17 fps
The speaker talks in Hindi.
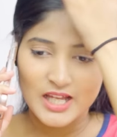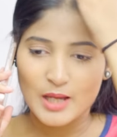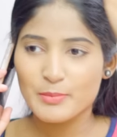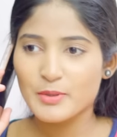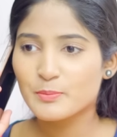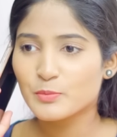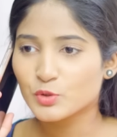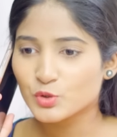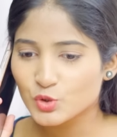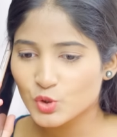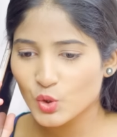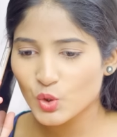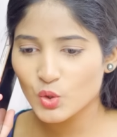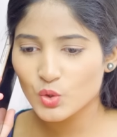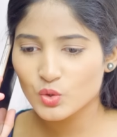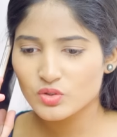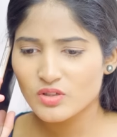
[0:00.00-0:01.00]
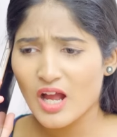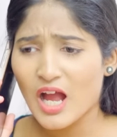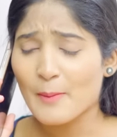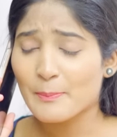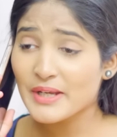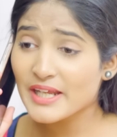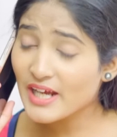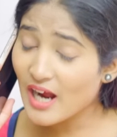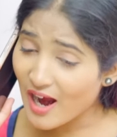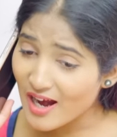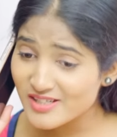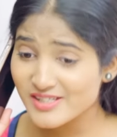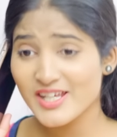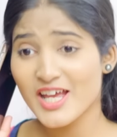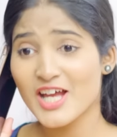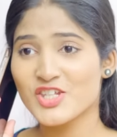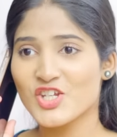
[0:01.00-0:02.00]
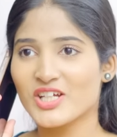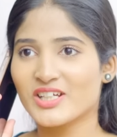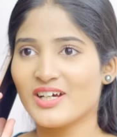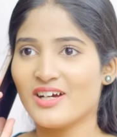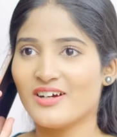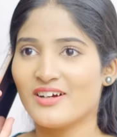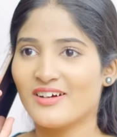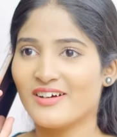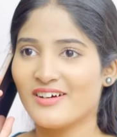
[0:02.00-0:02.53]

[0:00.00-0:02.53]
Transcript: अबे बुद्धू अपनी कार से आ जाना